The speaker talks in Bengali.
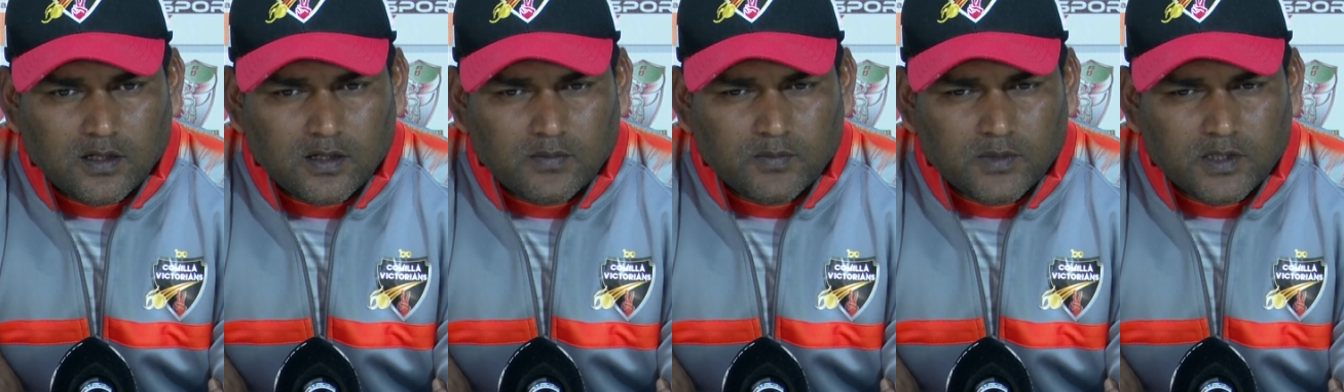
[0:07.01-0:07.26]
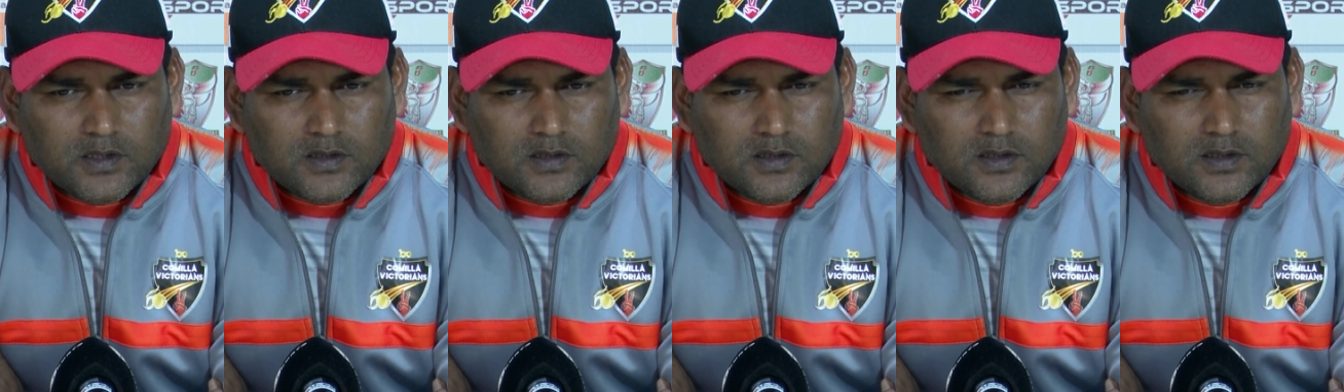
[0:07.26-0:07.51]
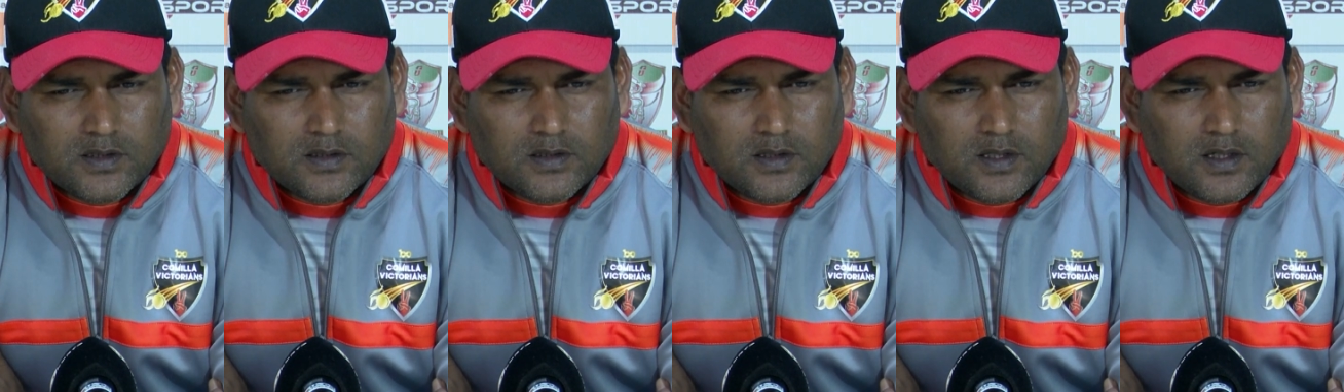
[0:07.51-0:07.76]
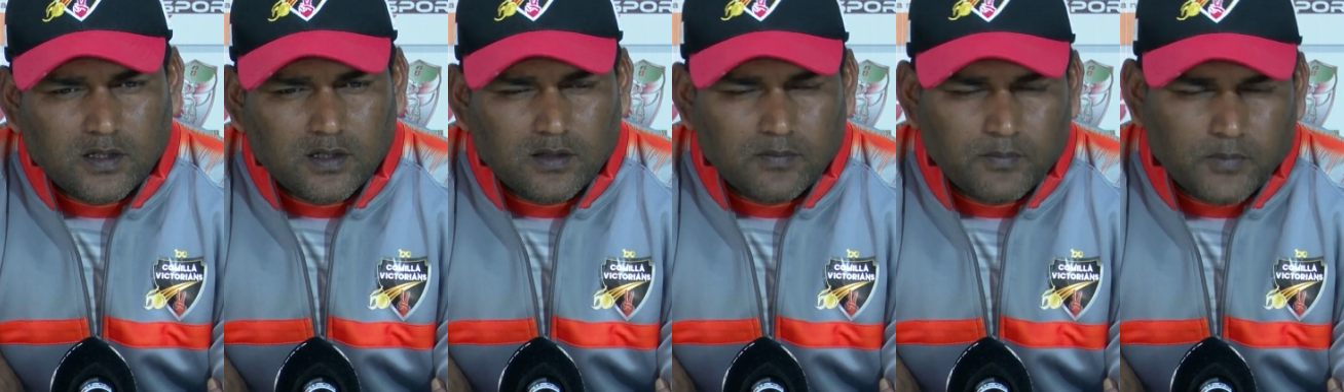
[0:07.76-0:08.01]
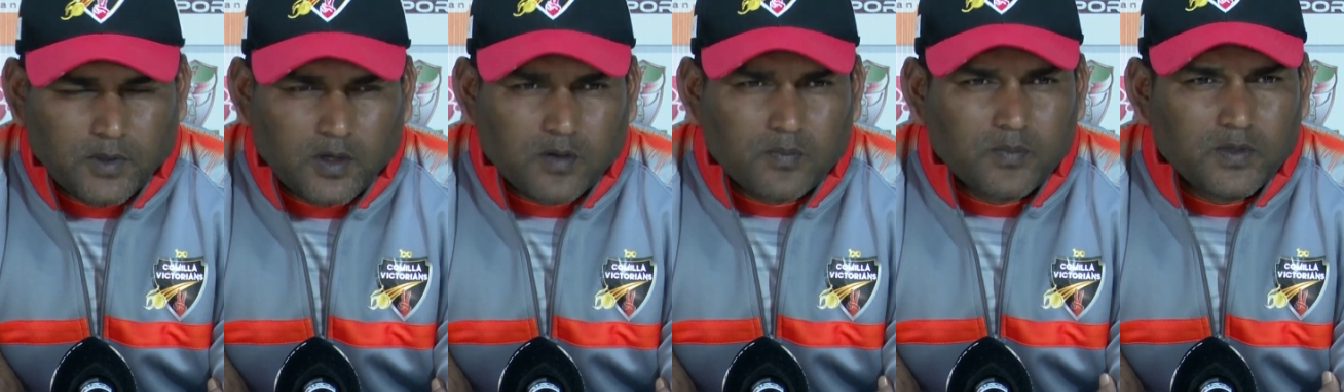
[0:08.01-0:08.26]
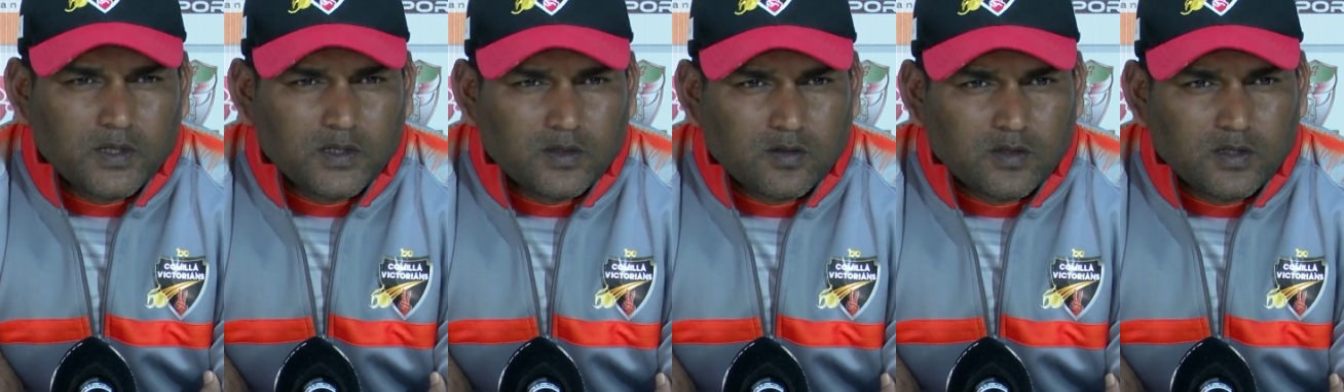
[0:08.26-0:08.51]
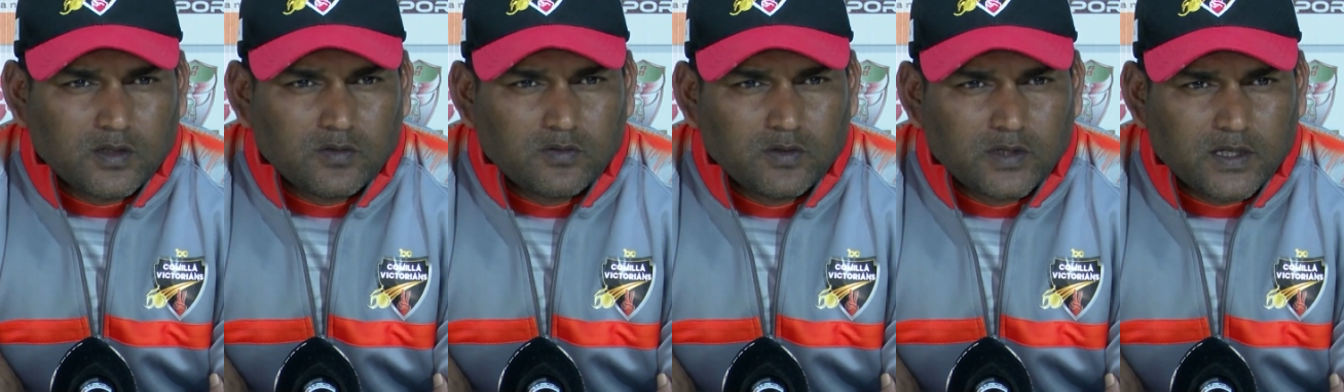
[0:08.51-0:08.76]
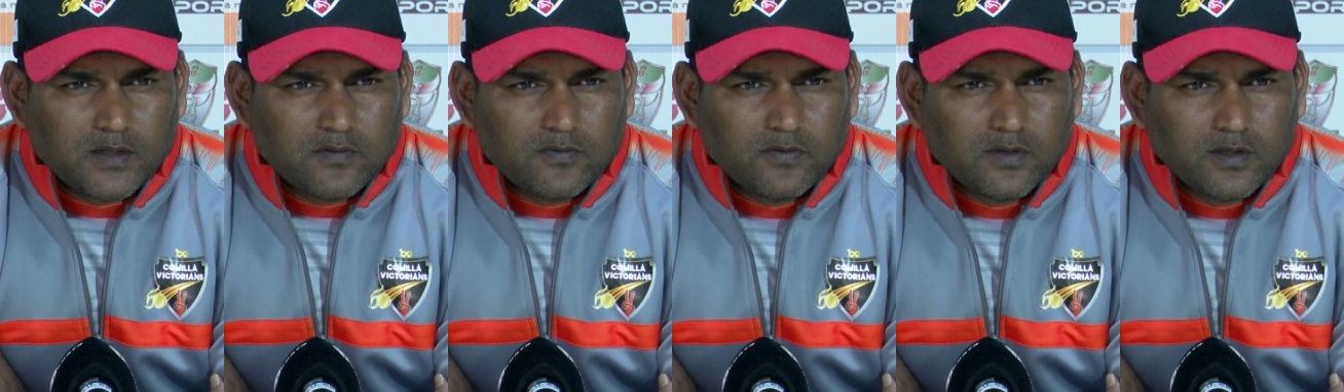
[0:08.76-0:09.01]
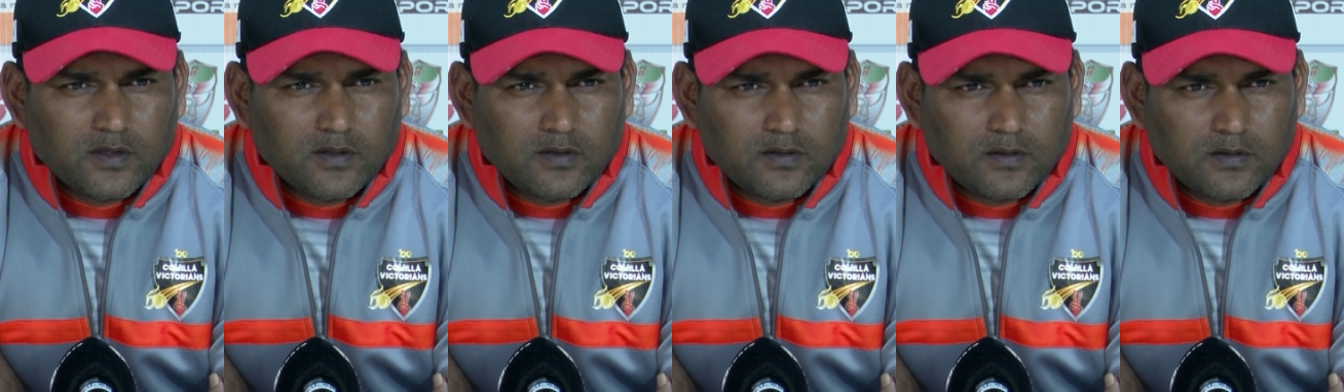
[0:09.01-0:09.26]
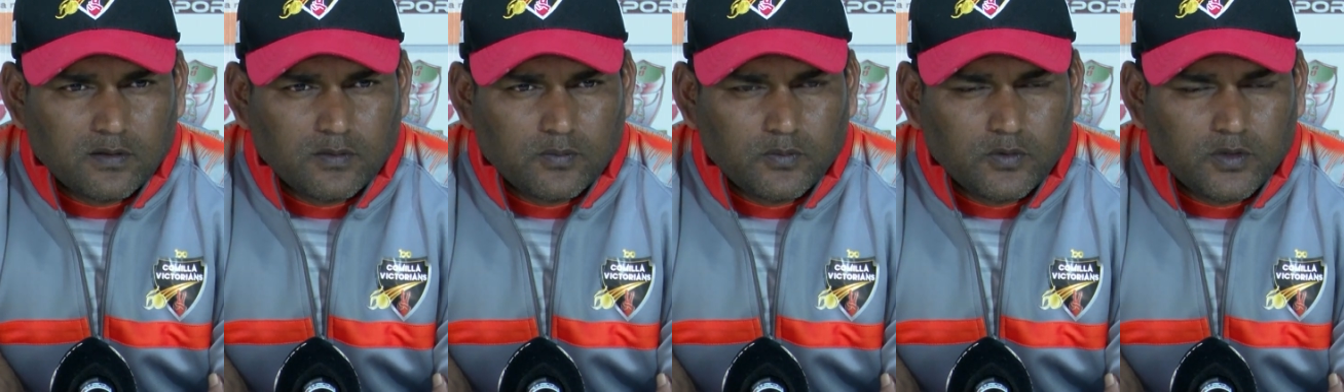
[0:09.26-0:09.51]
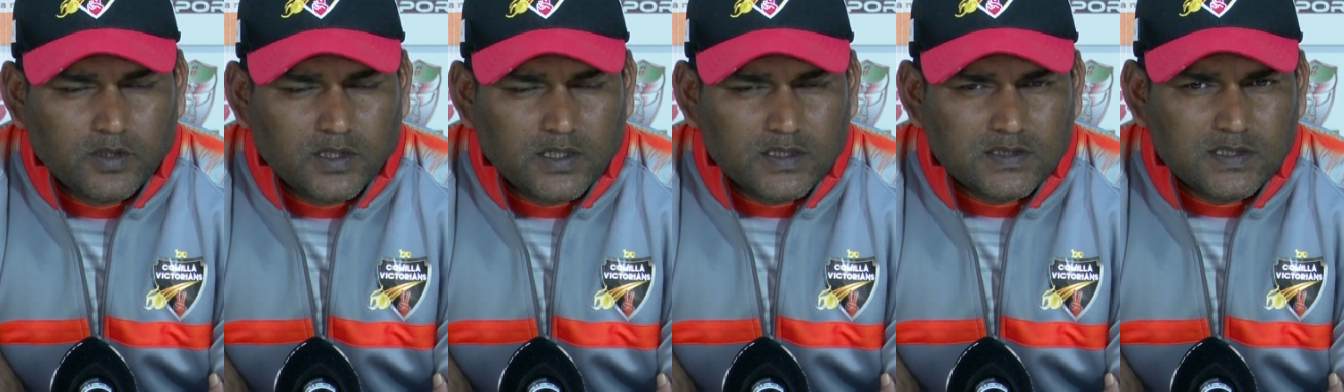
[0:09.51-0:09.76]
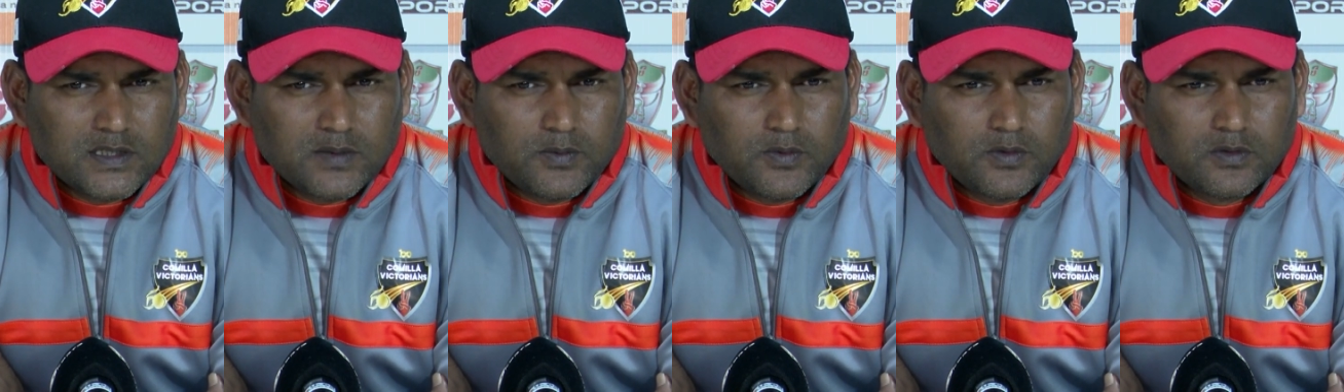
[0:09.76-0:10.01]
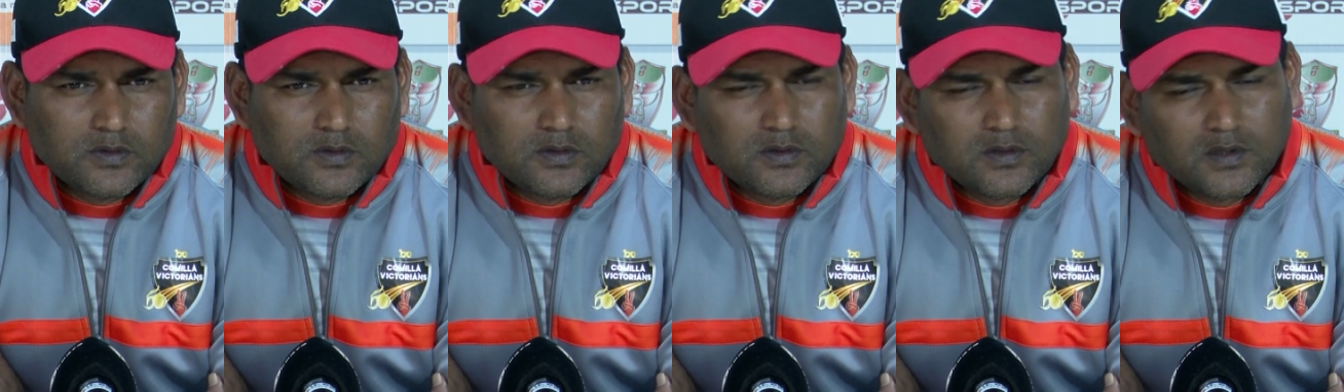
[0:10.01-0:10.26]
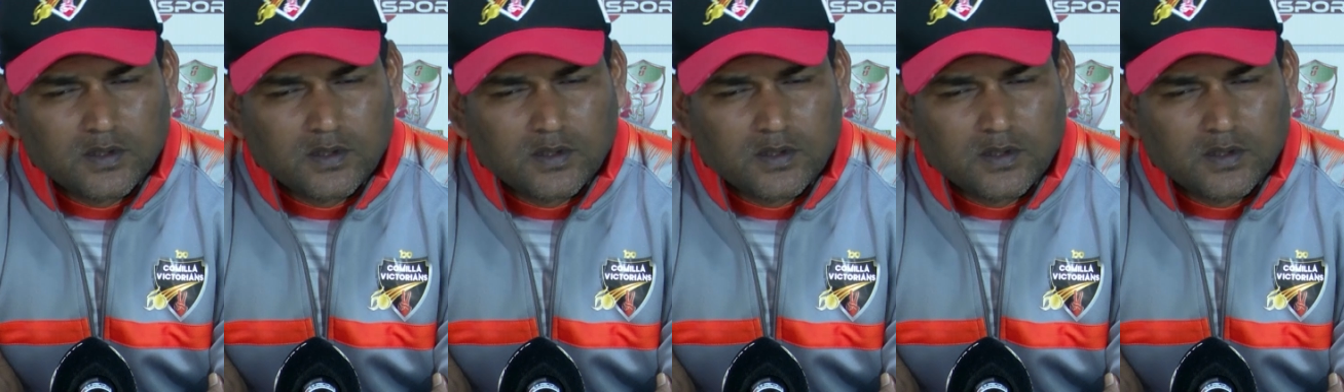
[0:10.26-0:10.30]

আমরা আসলে পাওয়ার প্লেতে অনেক উইকেট পড়ে গেছে এবং